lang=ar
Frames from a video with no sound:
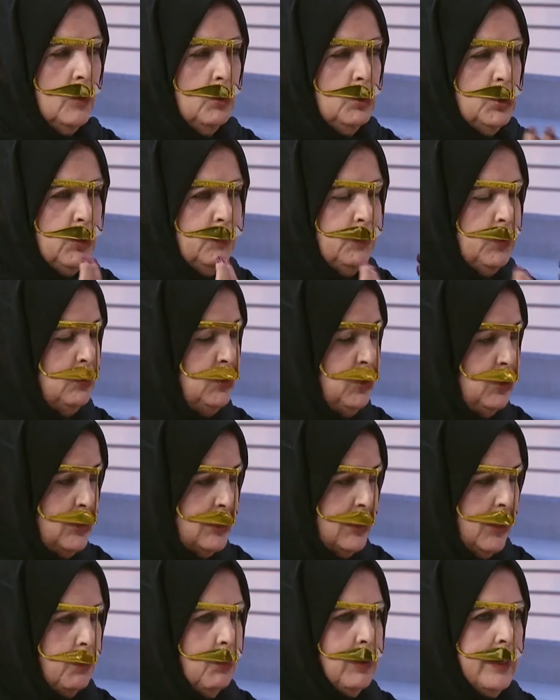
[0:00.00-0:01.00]
شفت شو
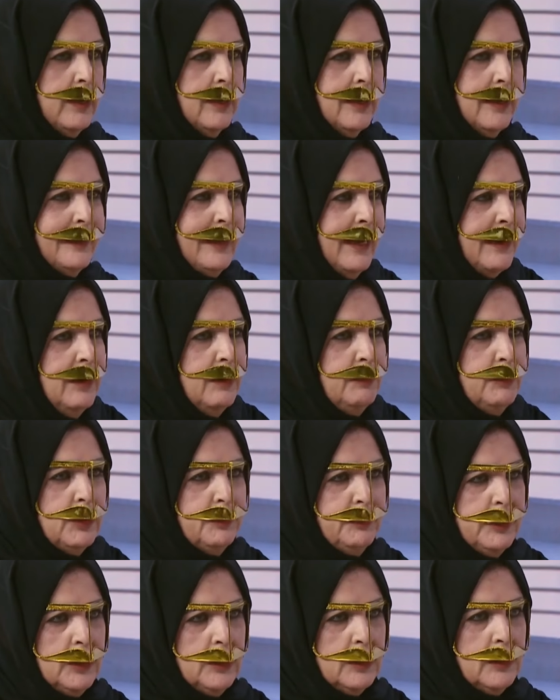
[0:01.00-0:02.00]
يسوي تعلمت
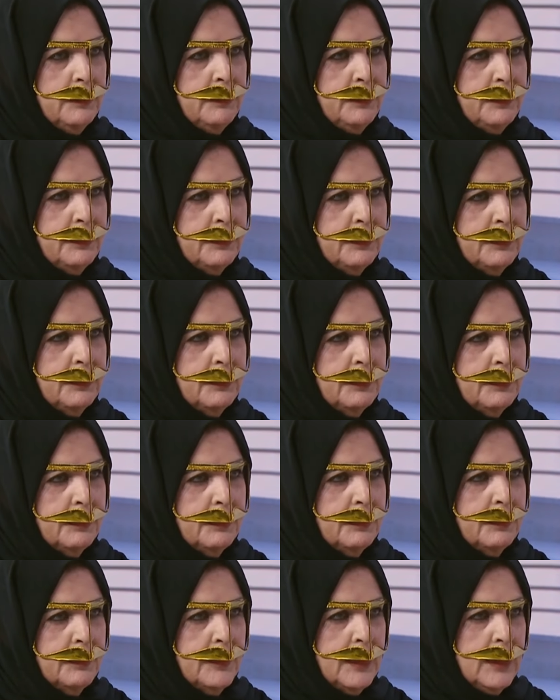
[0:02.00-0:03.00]
منه
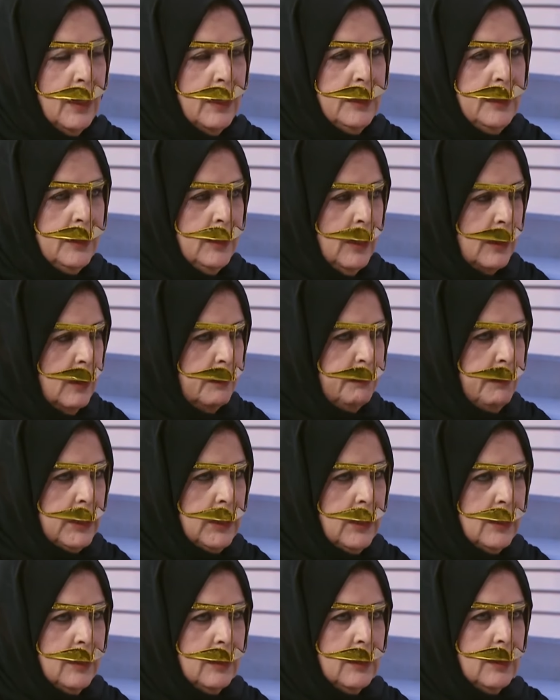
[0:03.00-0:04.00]
الحين انا لما
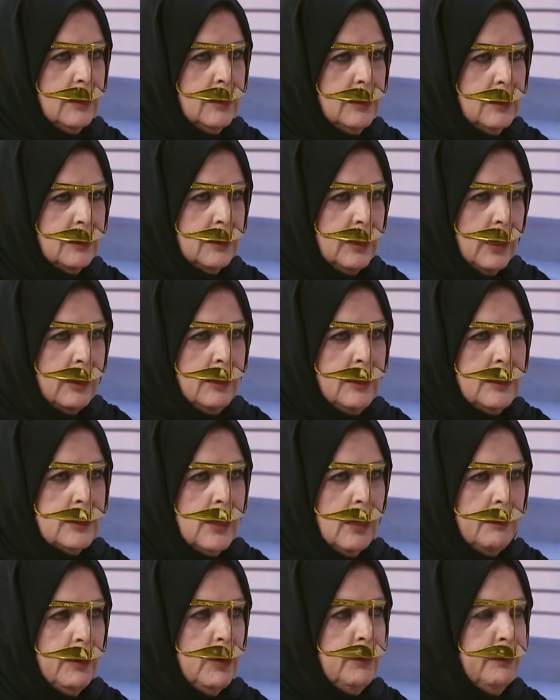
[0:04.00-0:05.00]
ادخل انت تدخلي
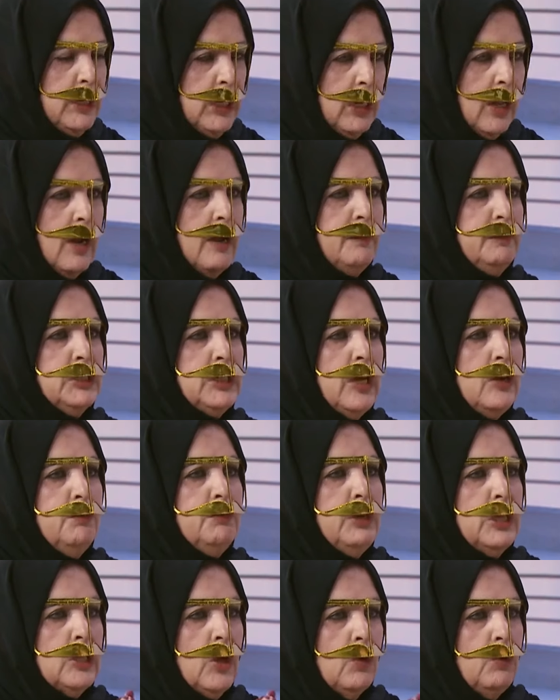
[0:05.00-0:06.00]
حساب المح... اهم شيء
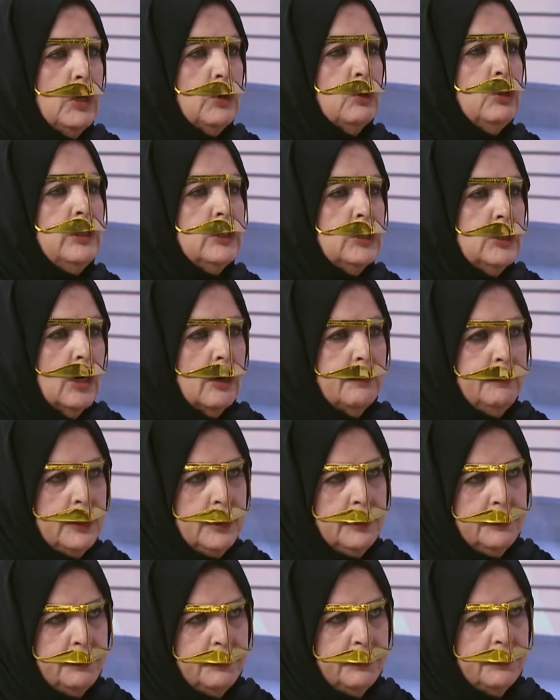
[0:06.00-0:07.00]
المحتوى يكون ايجابي
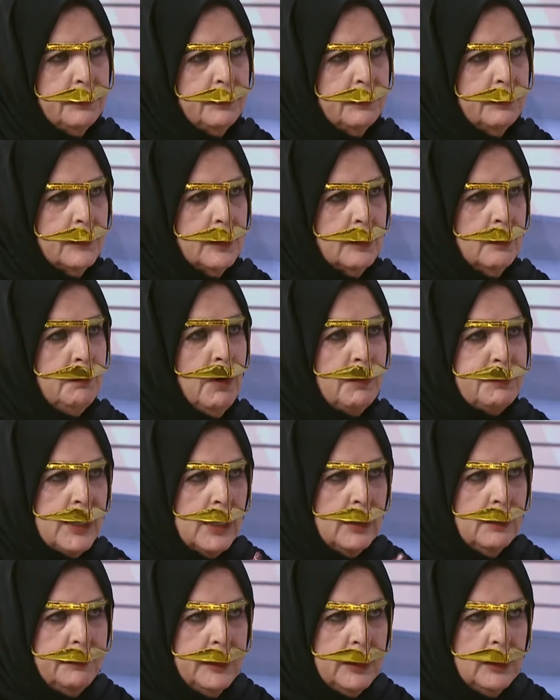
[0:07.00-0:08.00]
ما
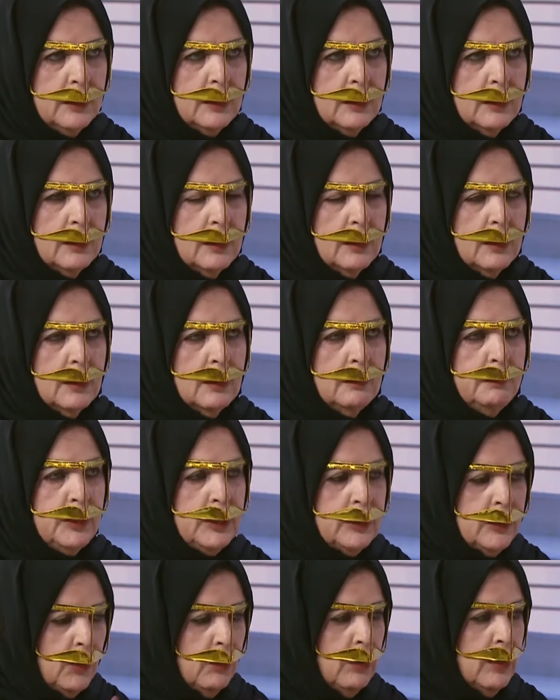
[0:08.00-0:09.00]
بسلبي
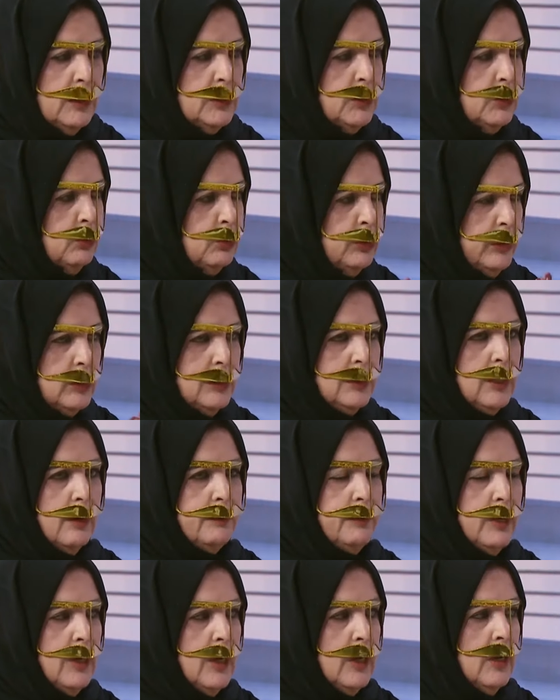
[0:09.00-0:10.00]
محتواش يكون
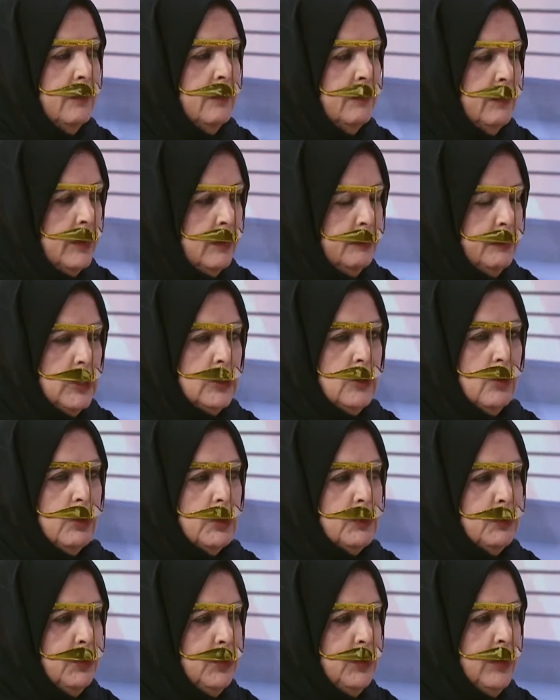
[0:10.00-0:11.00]
ايجابي المحتوى
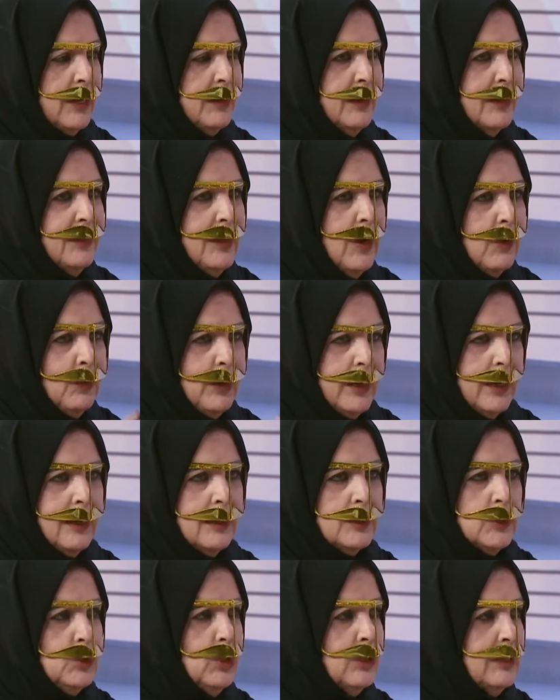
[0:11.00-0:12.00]
يكون عن الدوله
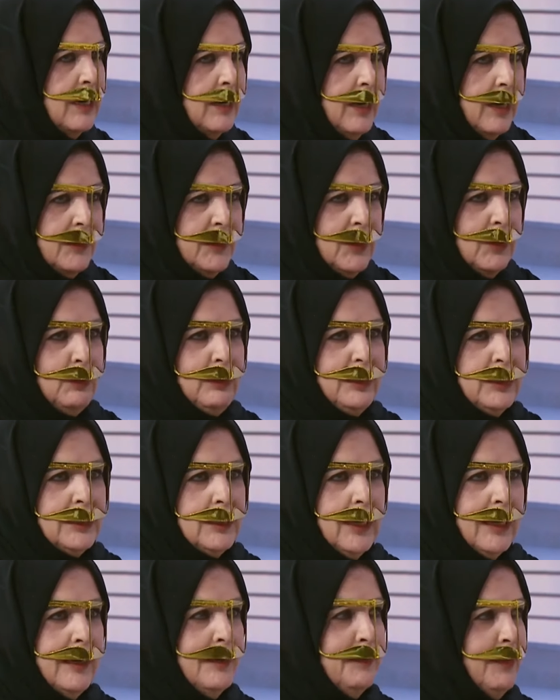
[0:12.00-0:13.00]
شو طلع عن
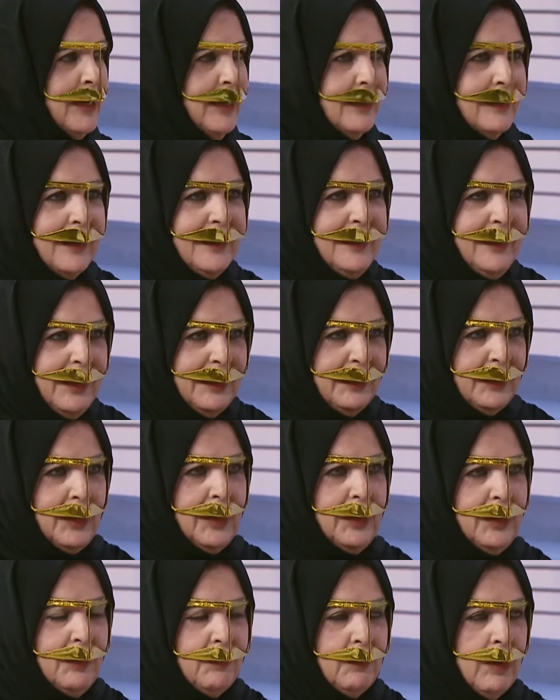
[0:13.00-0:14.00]
دولتك الامارات غنيه عن
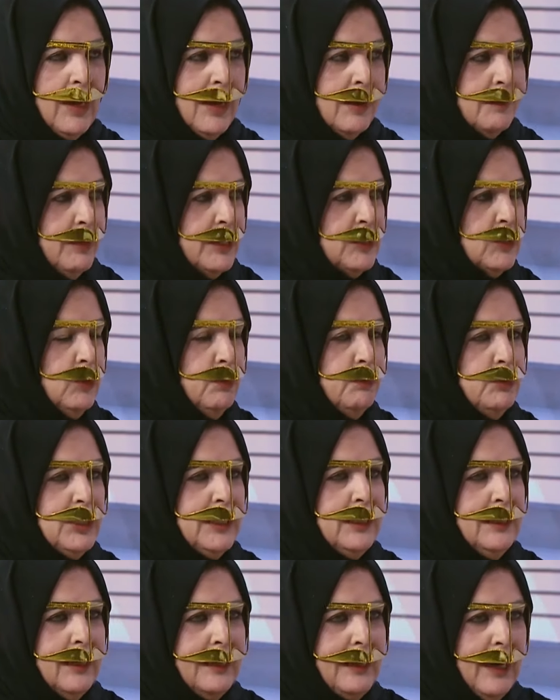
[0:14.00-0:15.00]
التعريف بس ام
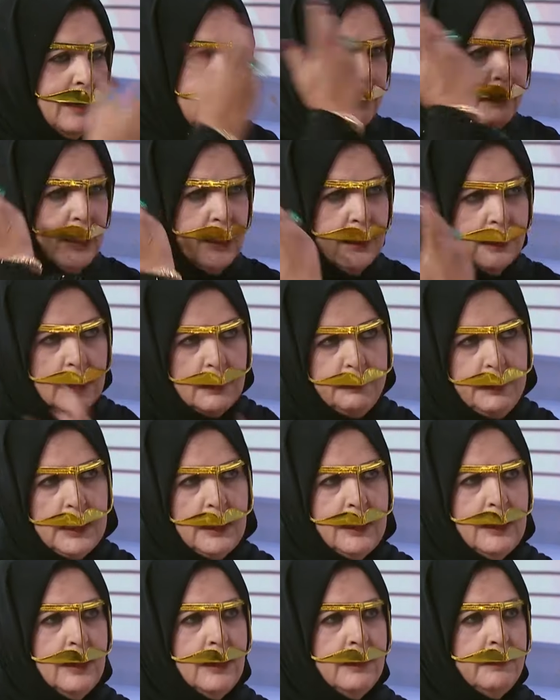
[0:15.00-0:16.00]
سعيد العالم كلها
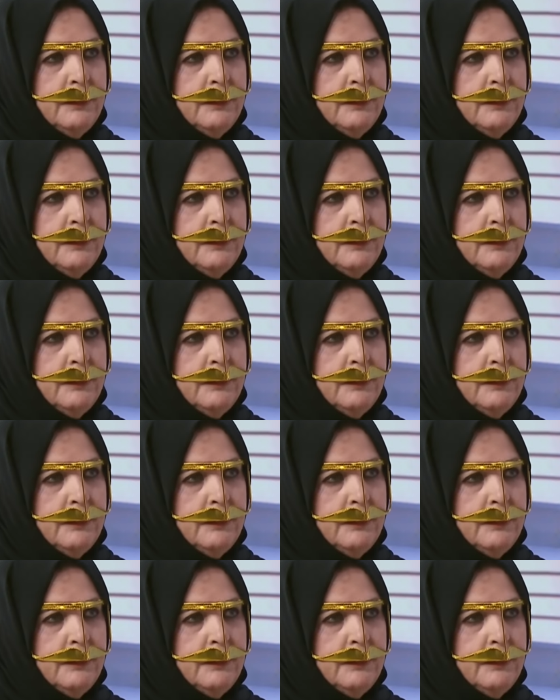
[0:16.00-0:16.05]
تتابعها